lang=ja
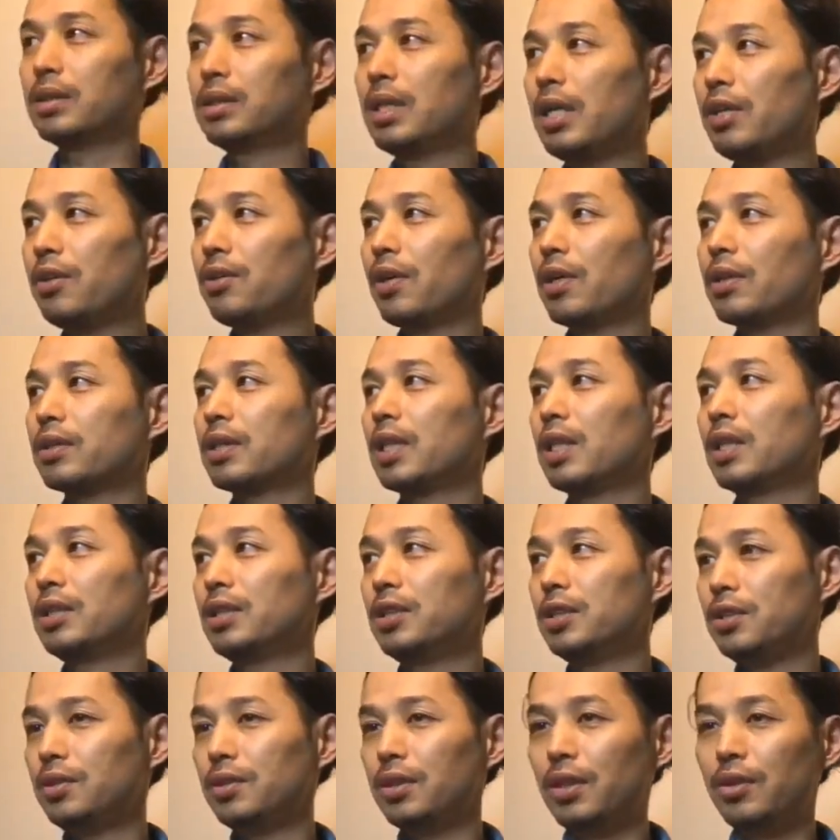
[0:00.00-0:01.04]
せんきゅうひゃくさん
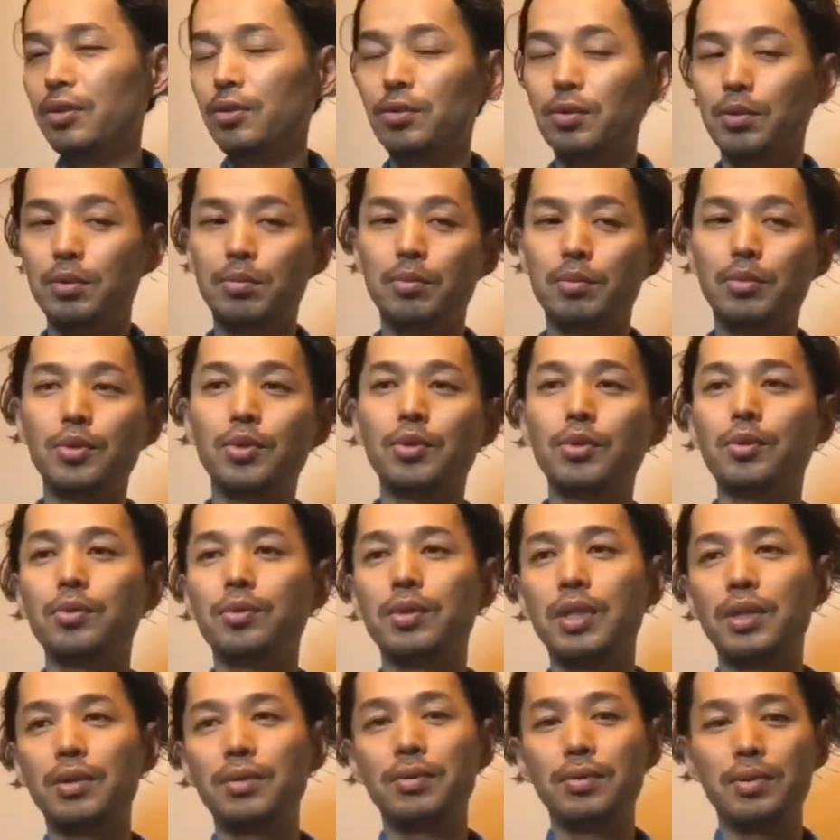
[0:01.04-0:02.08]
じゅうねんのものっ
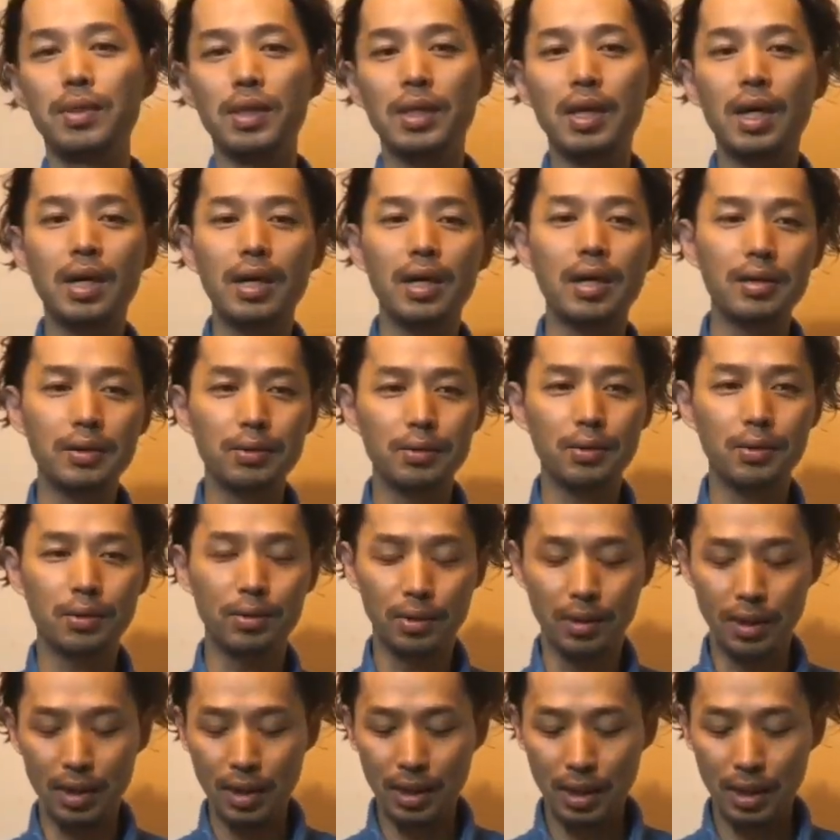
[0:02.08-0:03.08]
ていうふうに考えると、